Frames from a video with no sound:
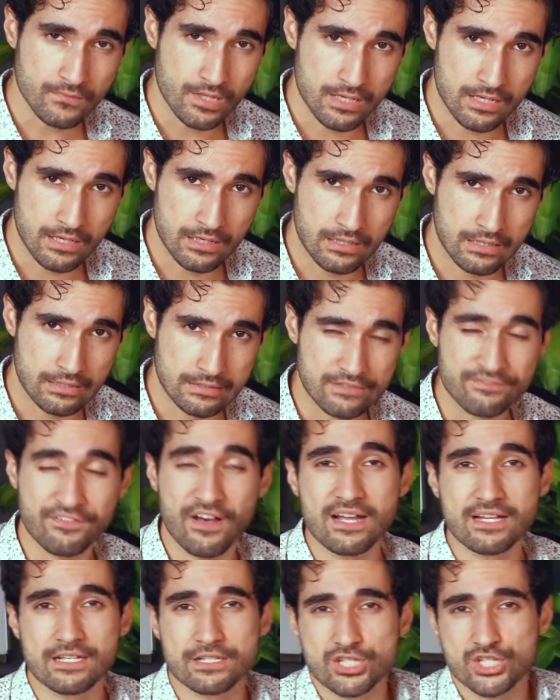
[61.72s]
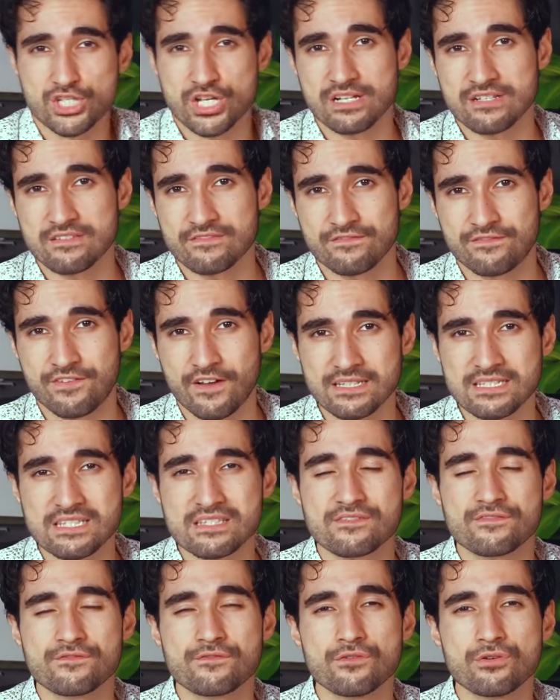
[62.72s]
äh, eine Frage gestellt,
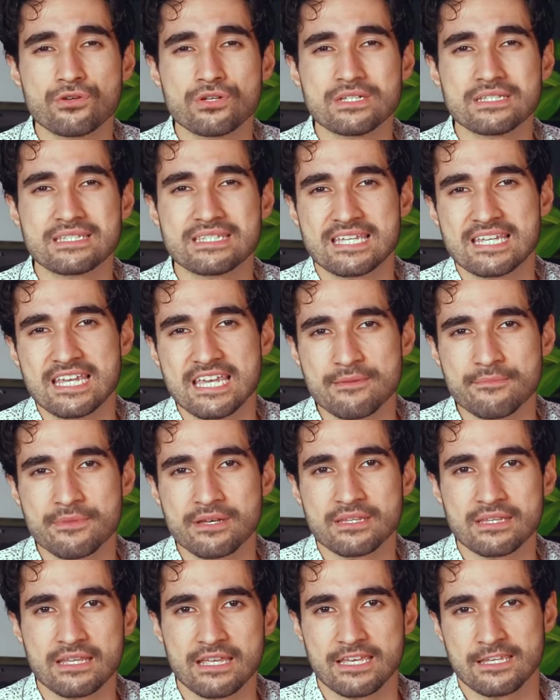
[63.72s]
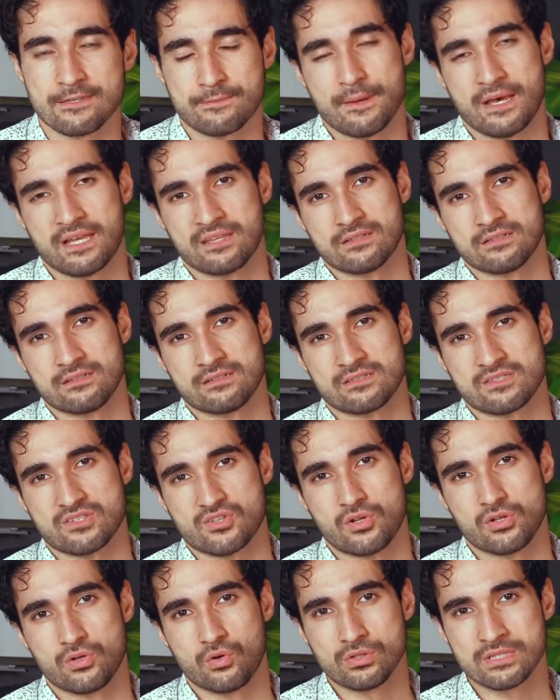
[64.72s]
was für Themen ich behandeln
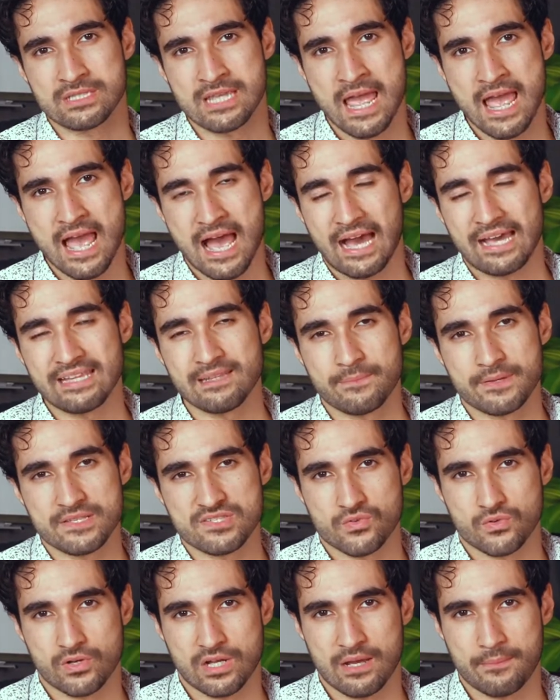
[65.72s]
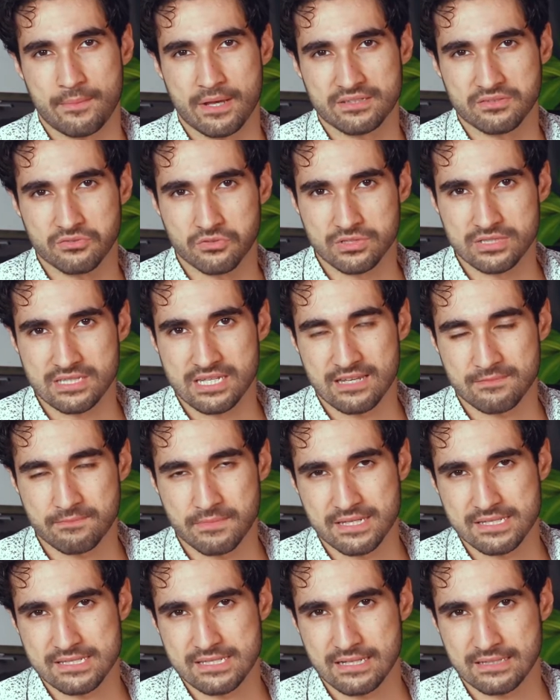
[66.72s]
soll. Und eine Person kam an und hat
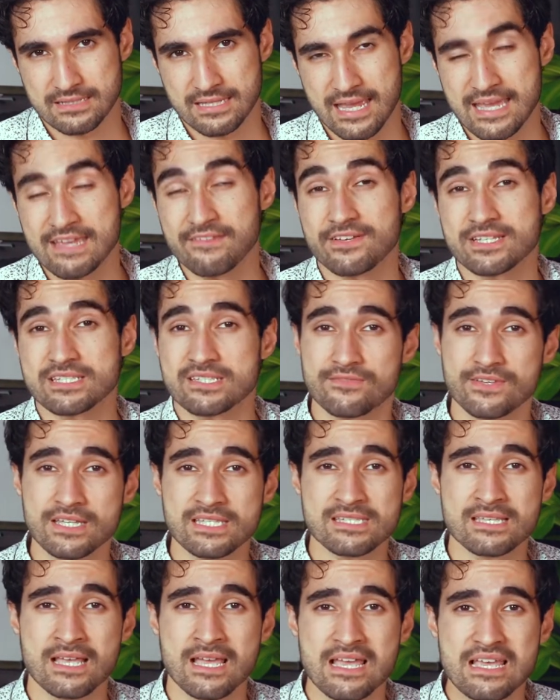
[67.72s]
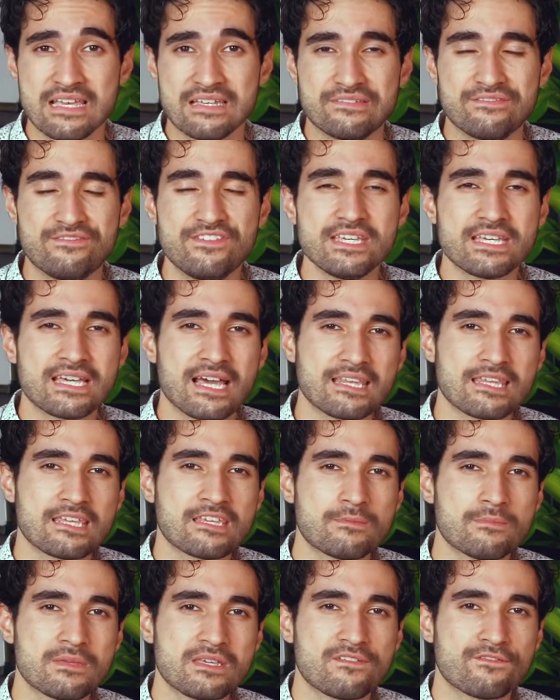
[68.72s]
mir gesagt, ey, weißt du was, wie kann
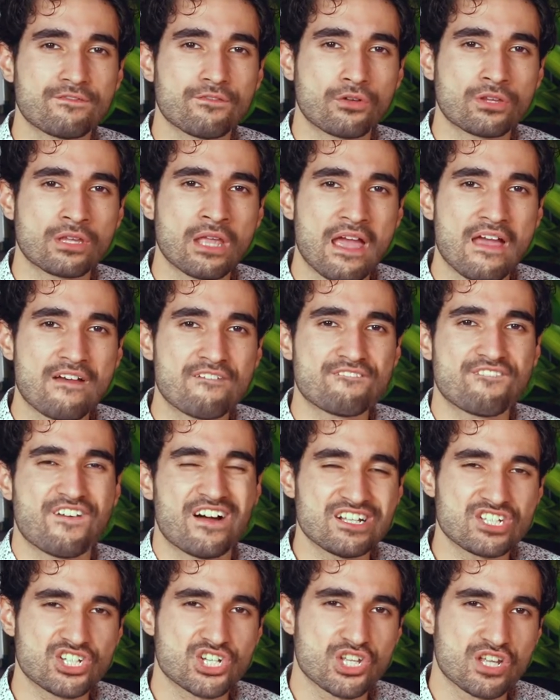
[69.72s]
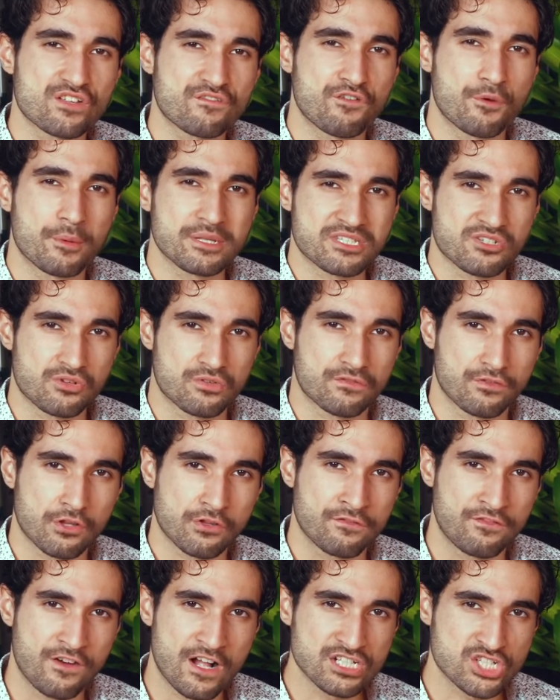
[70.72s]
ich mich von falschen Informationen, von
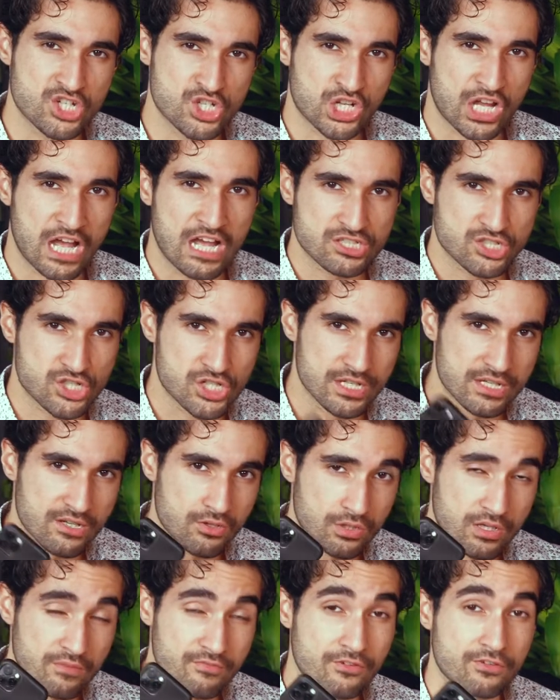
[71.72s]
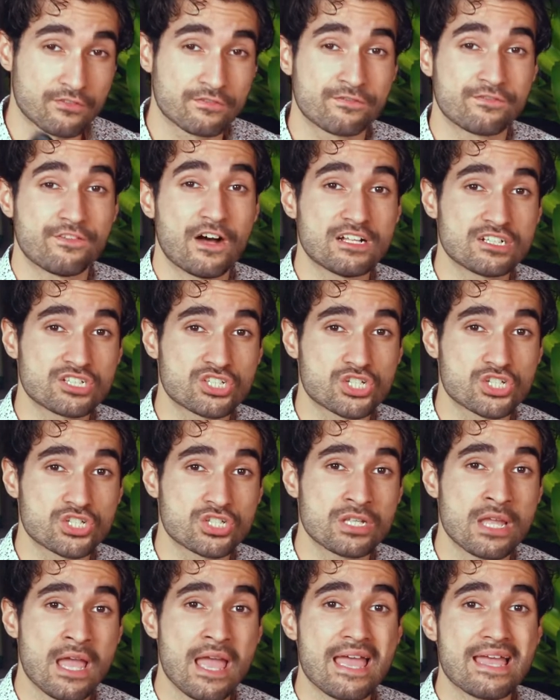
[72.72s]
falschen Ratschlägen oder von
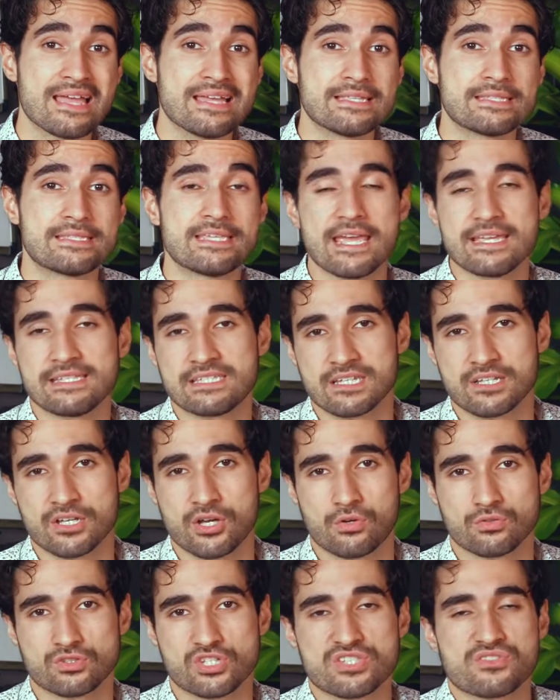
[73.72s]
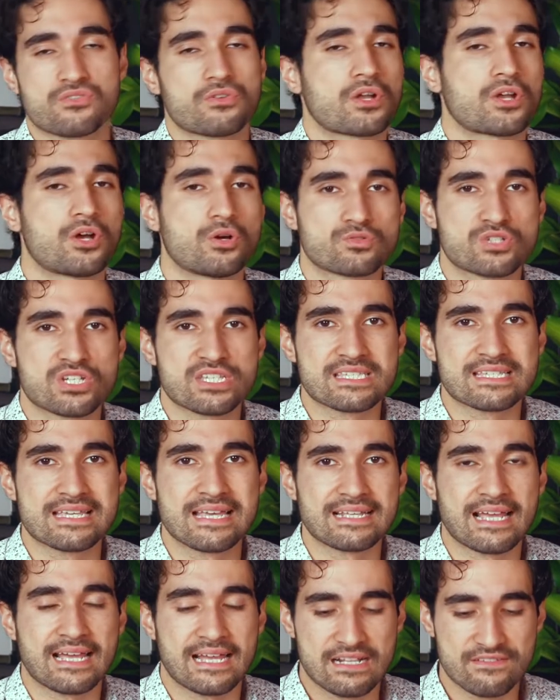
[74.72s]
falschen Dating-Coaches oder Coaches
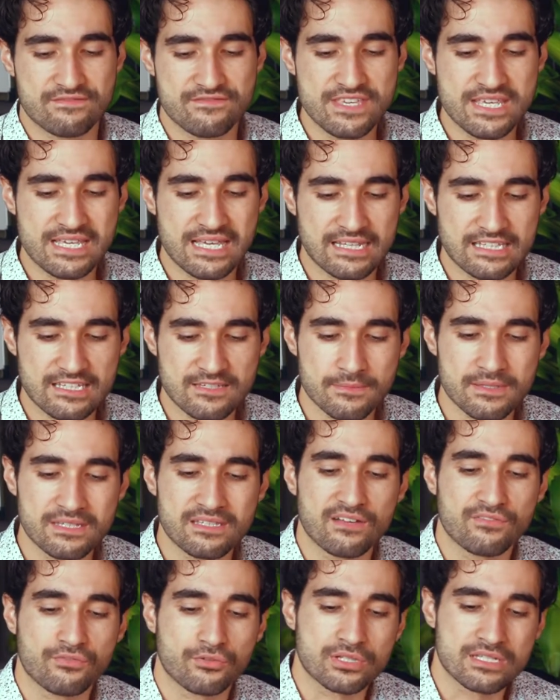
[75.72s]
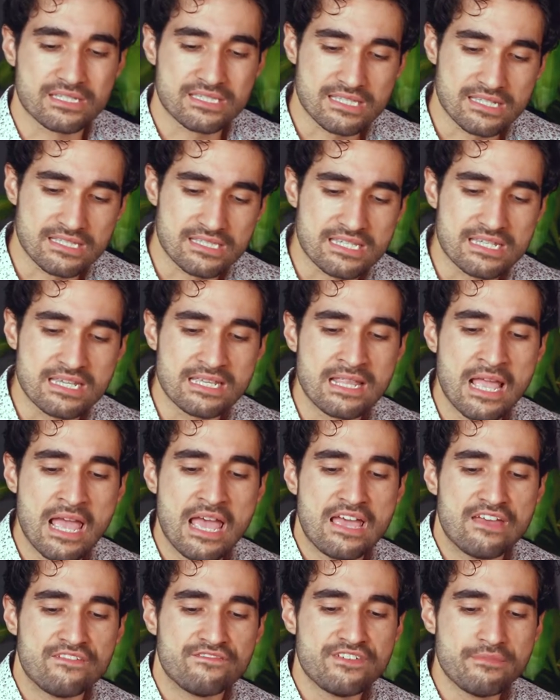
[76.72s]
generell, wie kann ich mich davon distanzieren,
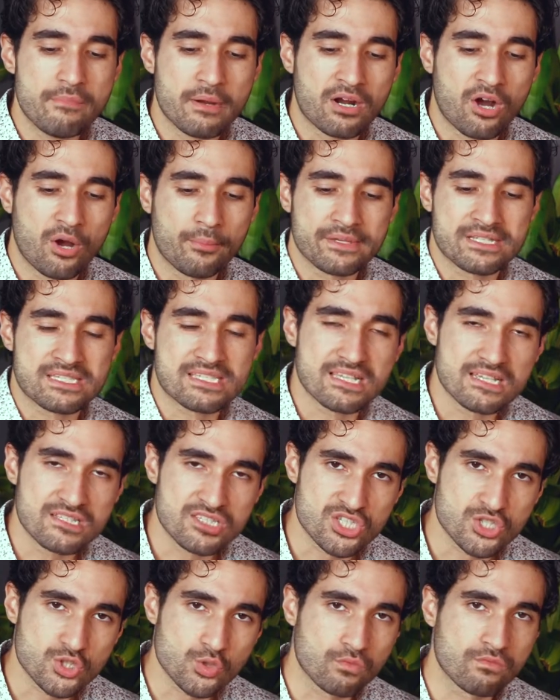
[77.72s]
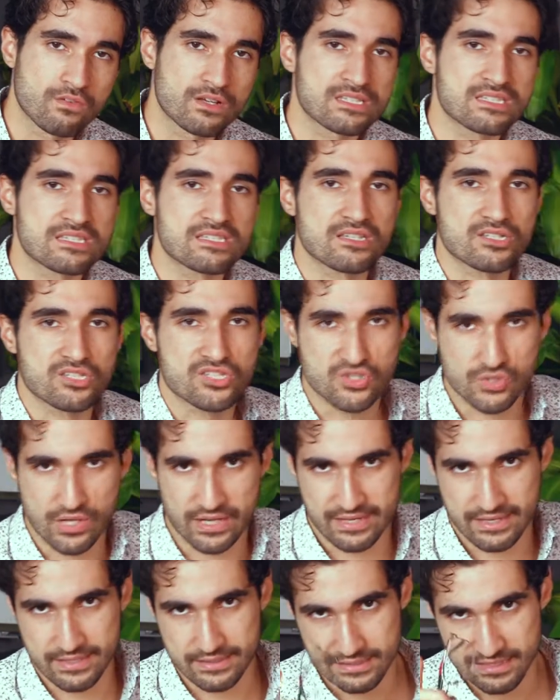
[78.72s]
wie bekomme ich es hin, sowas zu
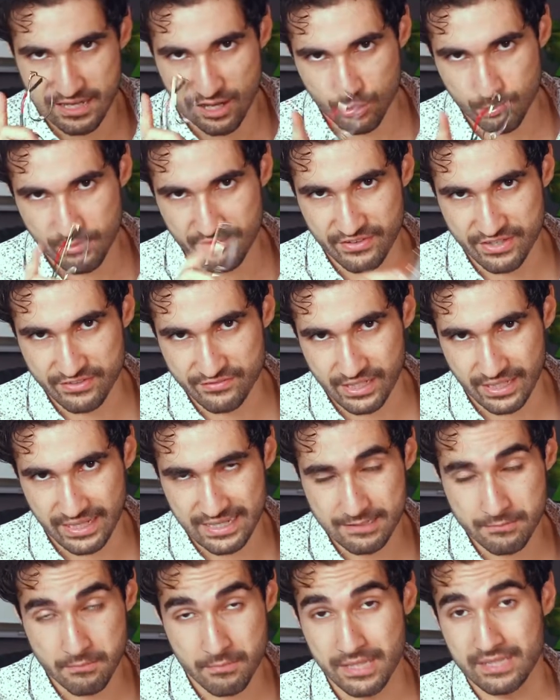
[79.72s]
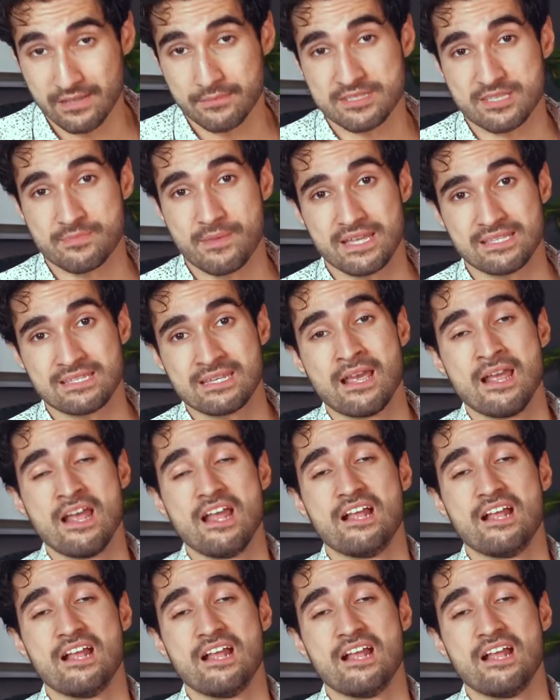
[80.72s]
erkennen. Darüber werden wir reden. Mein Name ist Matt.